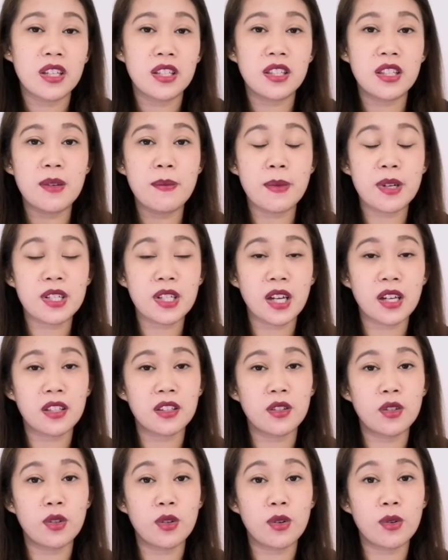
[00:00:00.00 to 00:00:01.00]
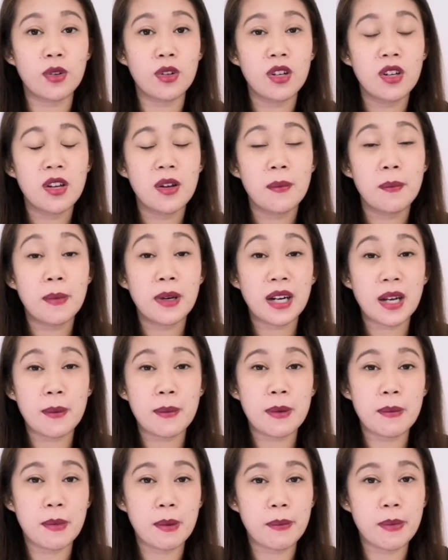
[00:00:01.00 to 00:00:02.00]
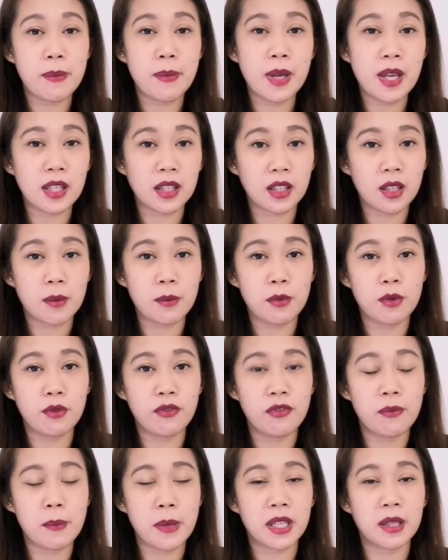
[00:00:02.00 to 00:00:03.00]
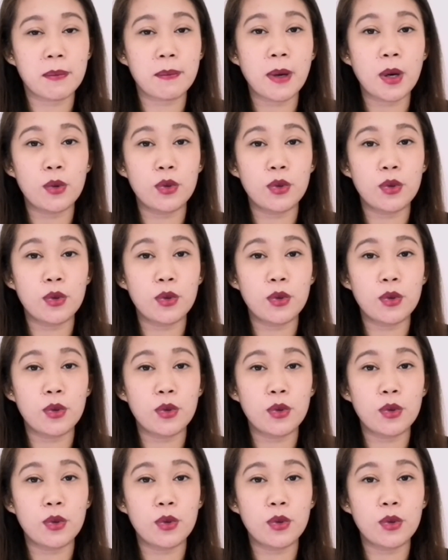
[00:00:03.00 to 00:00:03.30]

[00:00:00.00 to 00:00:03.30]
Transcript: hindi masyadong maraming mabibigat na movement,